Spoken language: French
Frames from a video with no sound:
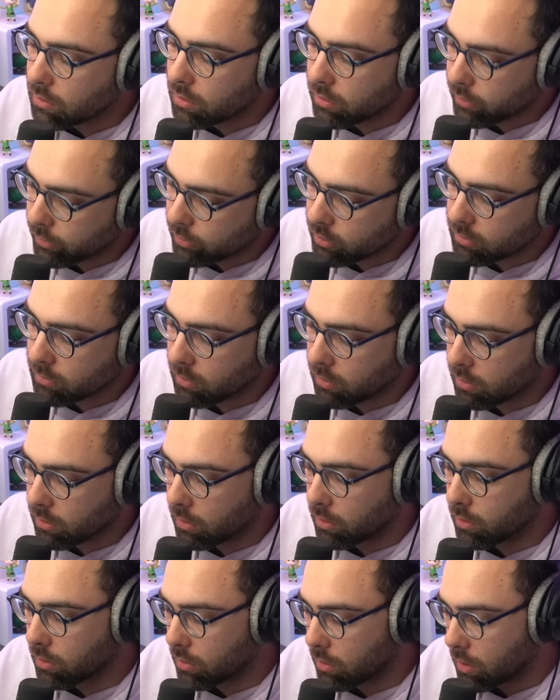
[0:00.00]
Heureusement,
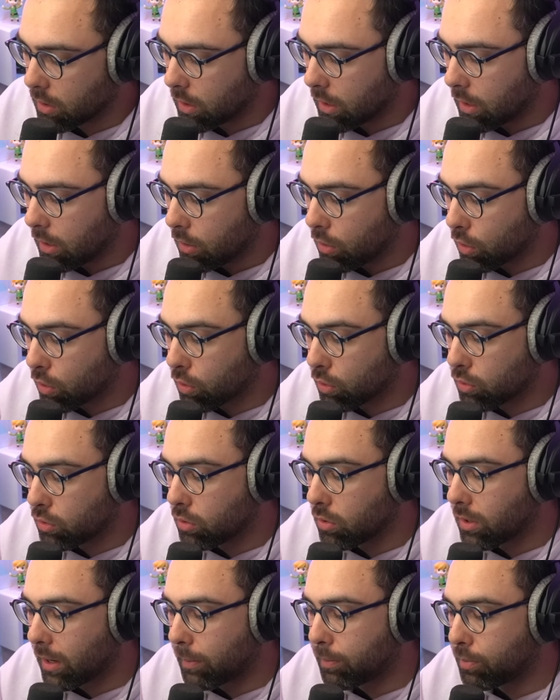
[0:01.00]
encore Le contenu
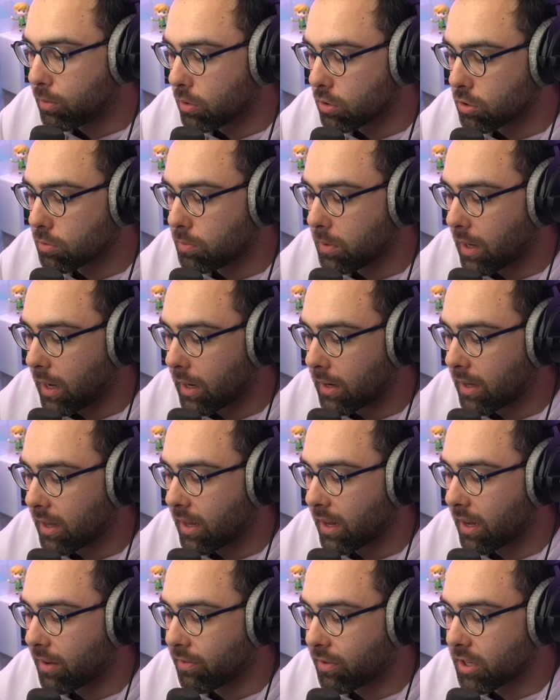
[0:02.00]
de la pioche miracle est
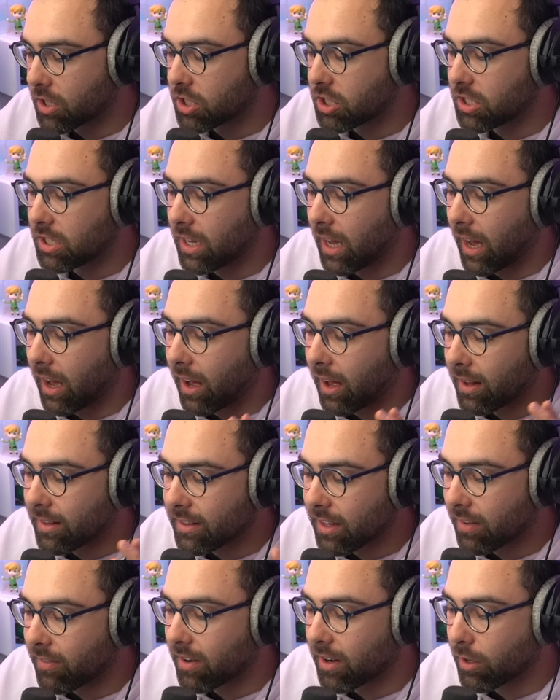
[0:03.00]
rafraîchi à
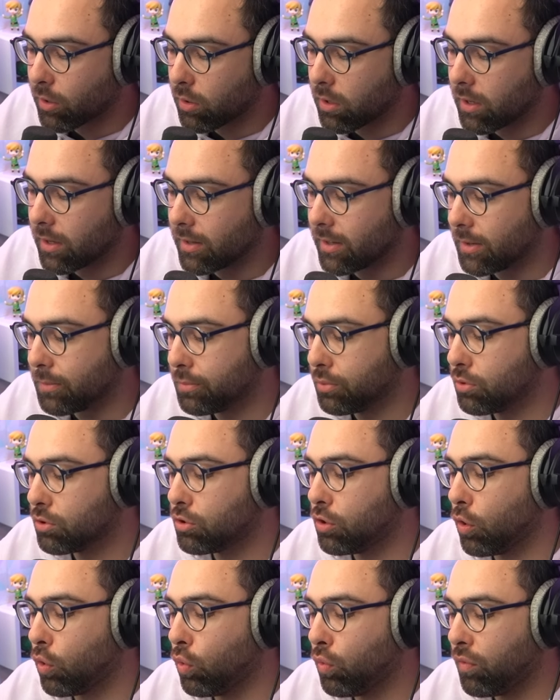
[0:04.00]
intervalles réguliers. Des
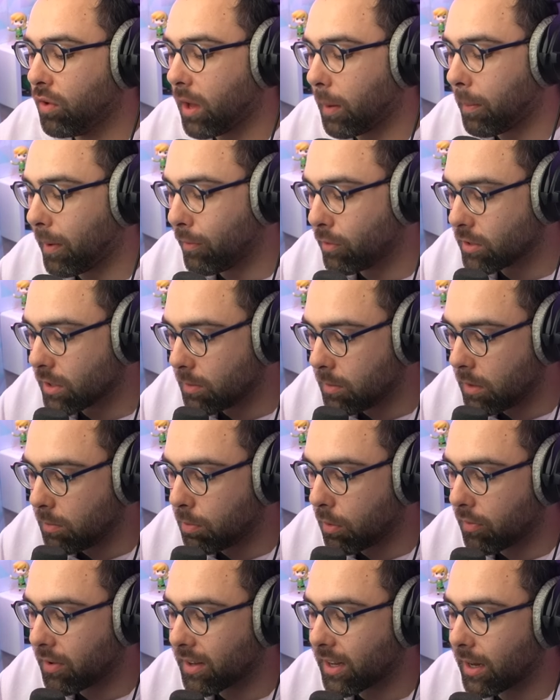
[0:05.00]
boosters ouverts par vos amis
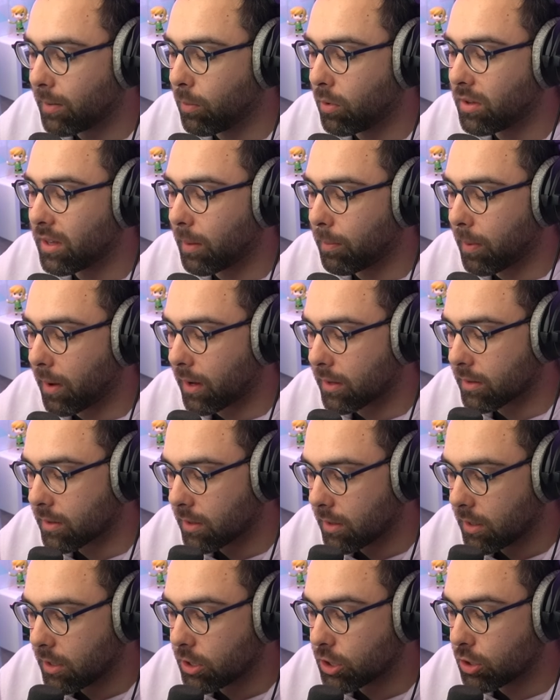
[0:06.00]
peuvent également y apparaître.
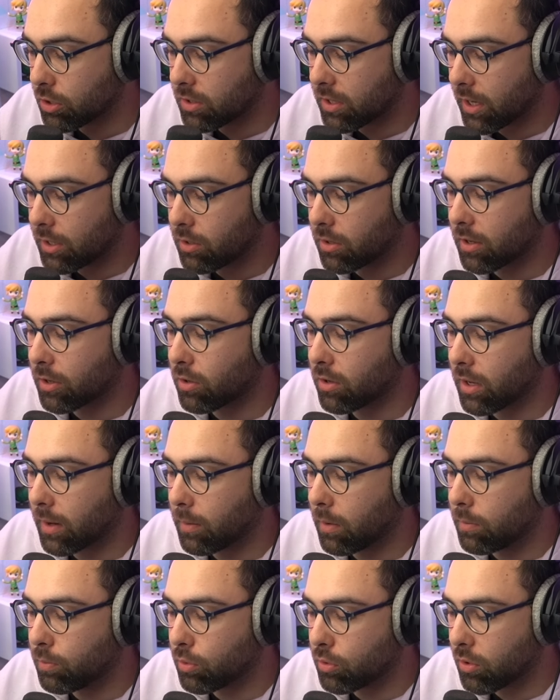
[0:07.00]
Jetez un œil
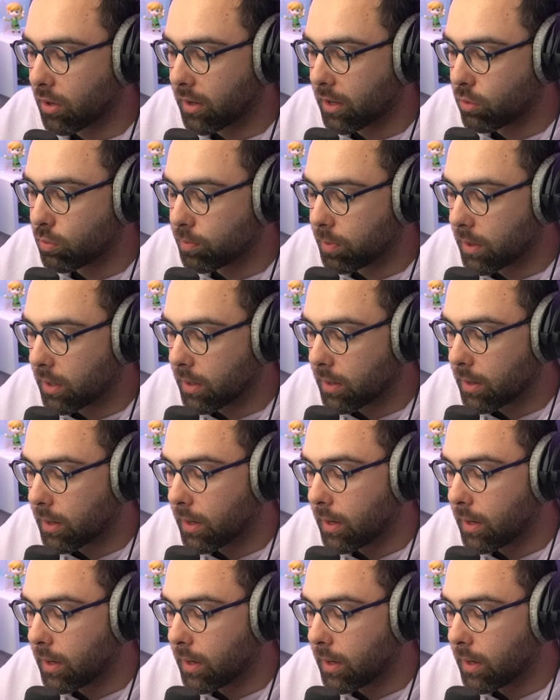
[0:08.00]
régulièrement pour ne rien louper.